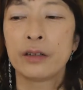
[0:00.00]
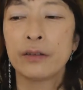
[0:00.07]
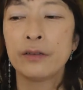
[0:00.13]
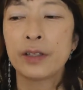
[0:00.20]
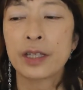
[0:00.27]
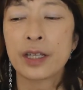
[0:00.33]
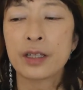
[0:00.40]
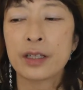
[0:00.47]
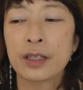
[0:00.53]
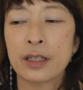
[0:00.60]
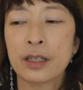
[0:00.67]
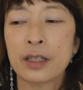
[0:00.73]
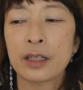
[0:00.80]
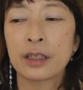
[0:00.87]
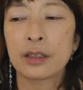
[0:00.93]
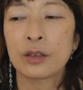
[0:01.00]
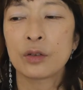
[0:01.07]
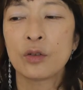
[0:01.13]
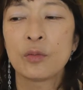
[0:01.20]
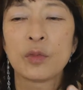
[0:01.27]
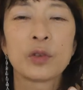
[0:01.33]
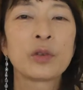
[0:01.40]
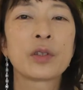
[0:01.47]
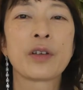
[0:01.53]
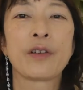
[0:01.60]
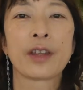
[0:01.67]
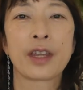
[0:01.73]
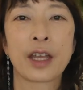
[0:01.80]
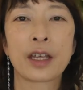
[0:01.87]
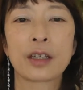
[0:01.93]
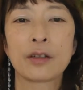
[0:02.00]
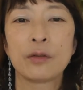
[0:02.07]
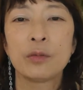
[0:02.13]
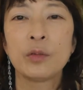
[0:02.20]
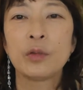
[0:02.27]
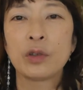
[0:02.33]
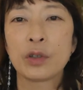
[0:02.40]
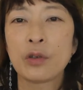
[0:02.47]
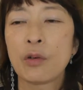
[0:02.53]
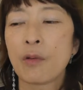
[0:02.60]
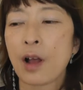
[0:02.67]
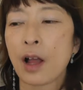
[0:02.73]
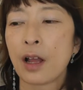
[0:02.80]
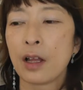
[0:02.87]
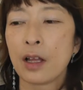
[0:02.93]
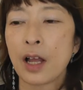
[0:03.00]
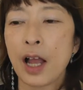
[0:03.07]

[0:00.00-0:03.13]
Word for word: 私のものではないもう要は